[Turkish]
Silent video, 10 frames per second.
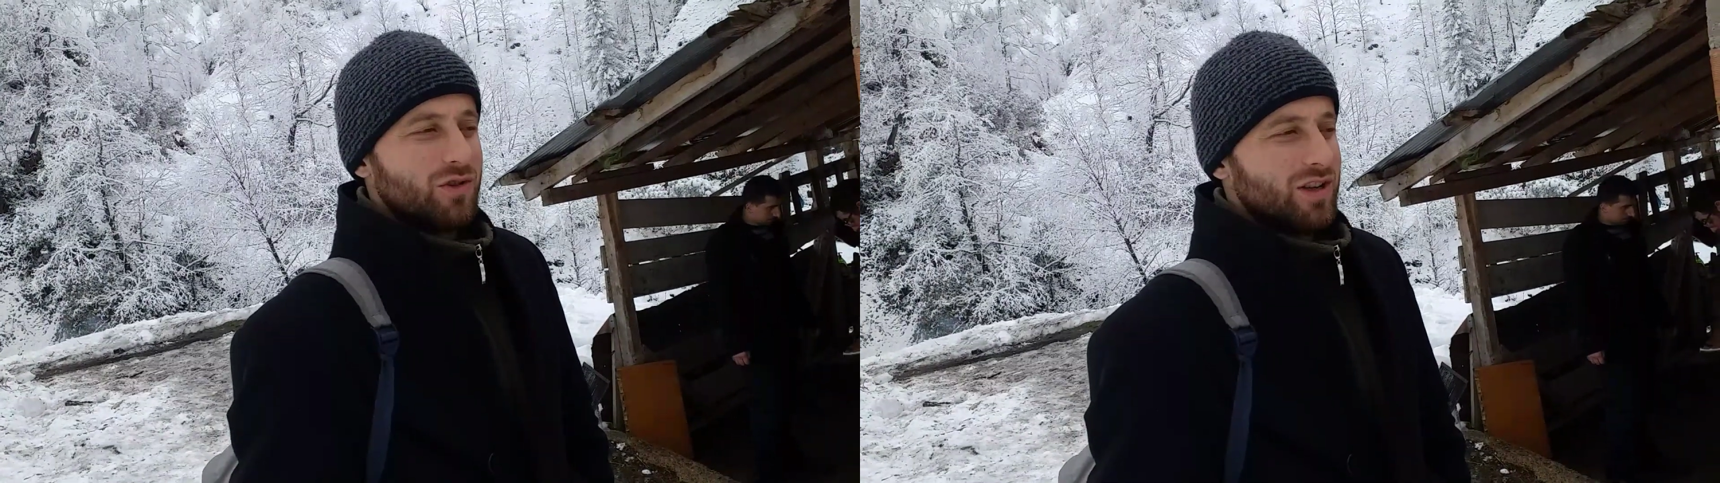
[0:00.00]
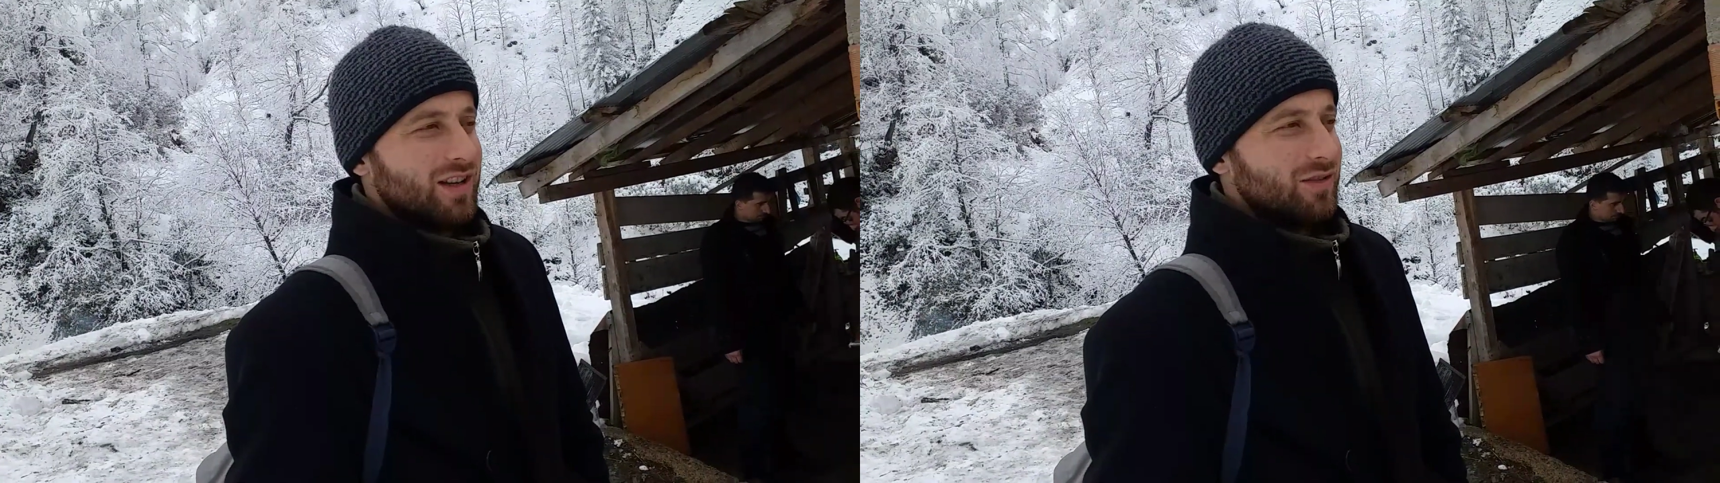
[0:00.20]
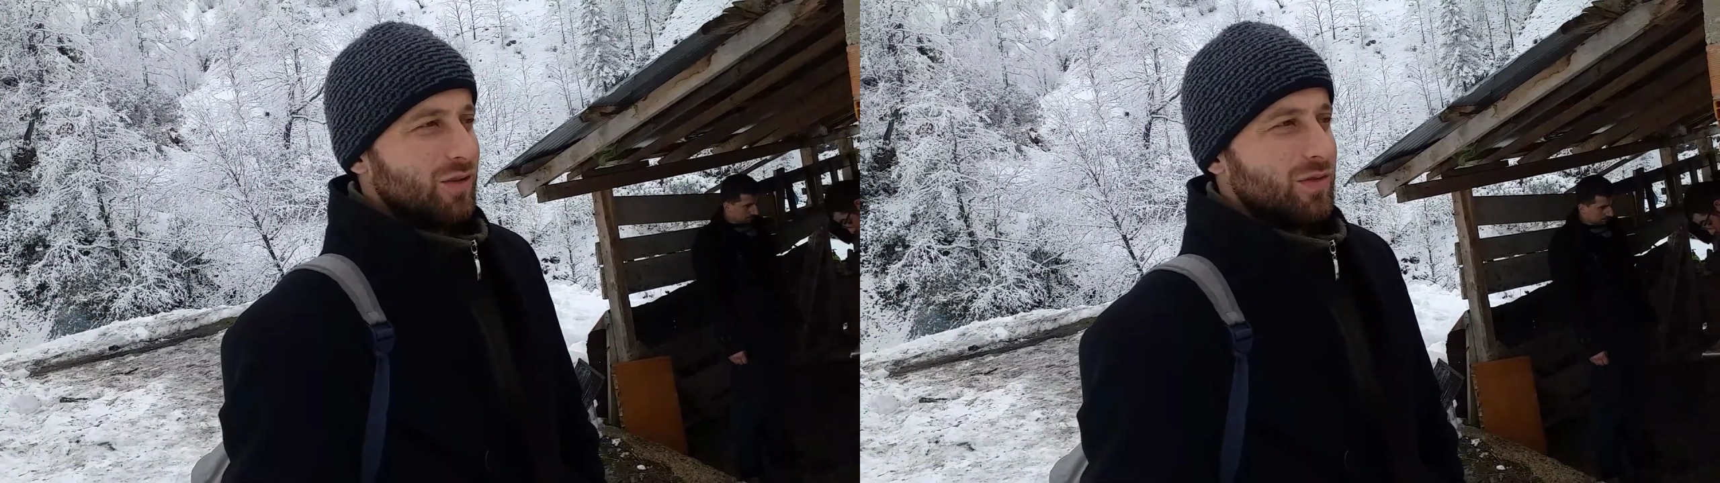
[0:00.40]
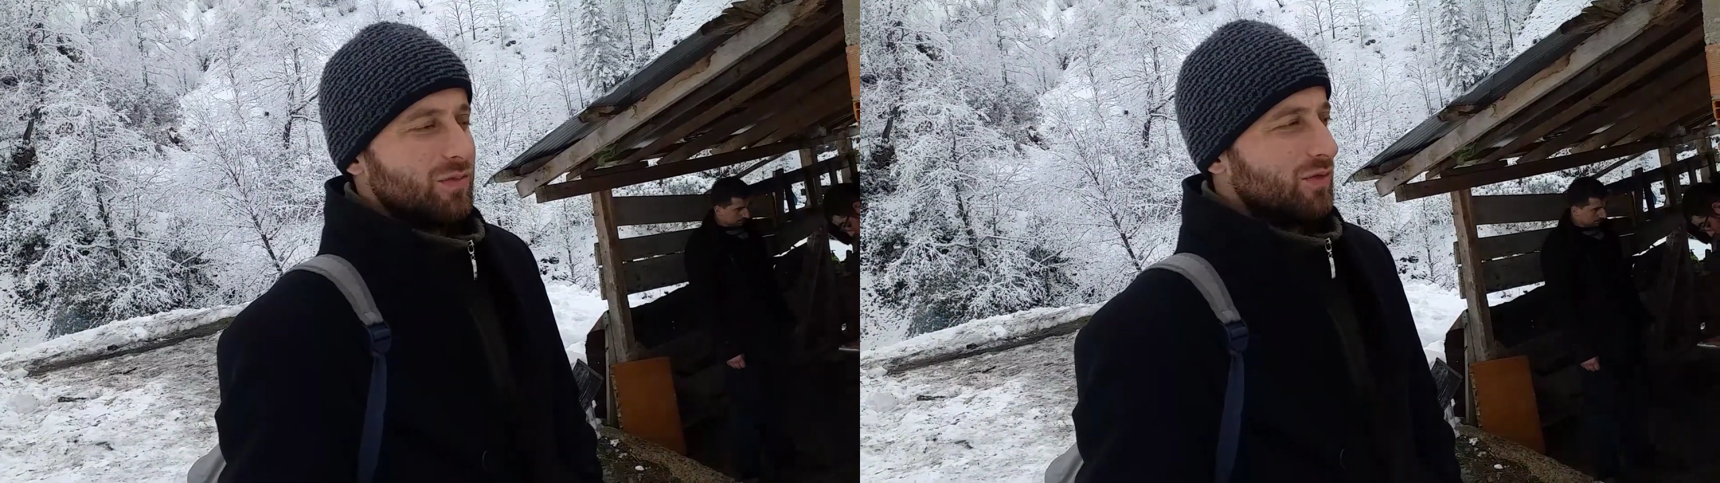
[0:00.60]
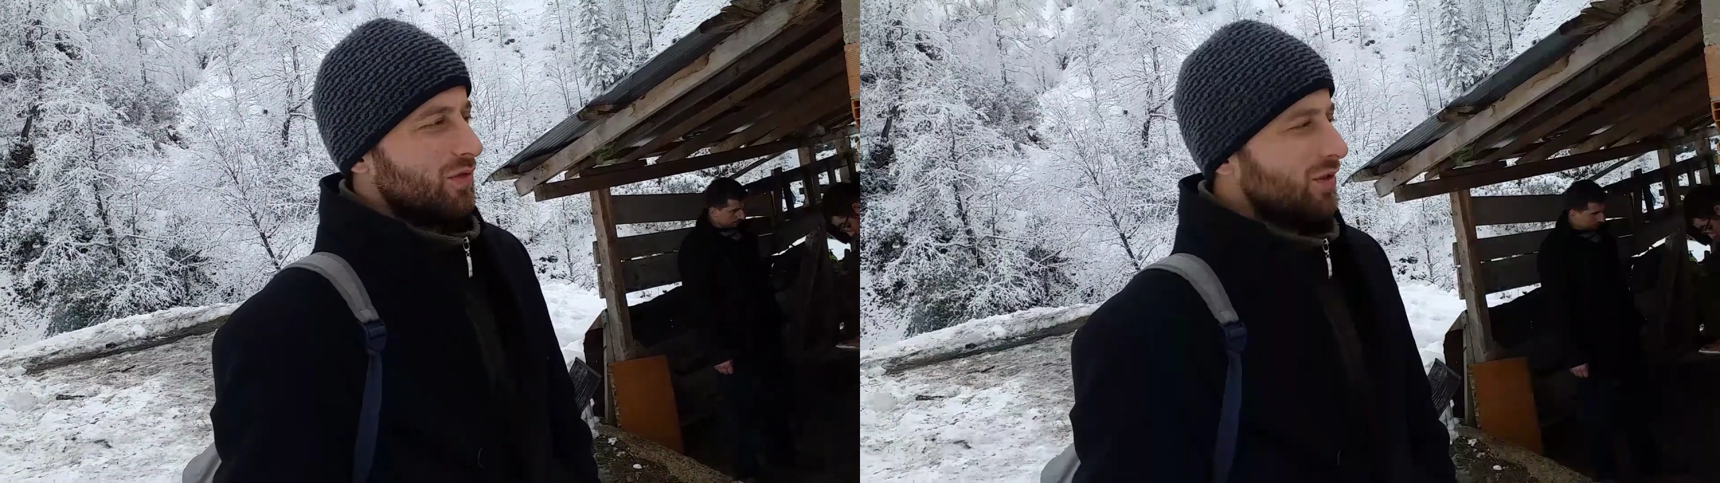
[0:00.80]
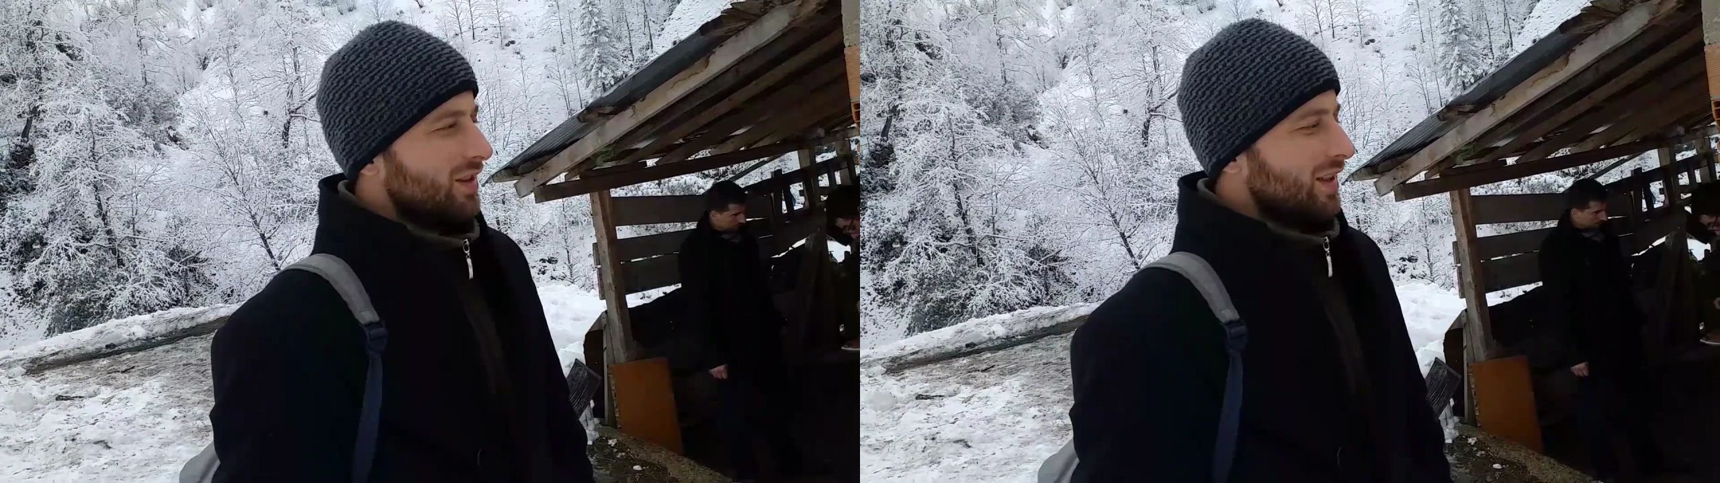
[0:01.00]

Hoca, Yomra Müftülü.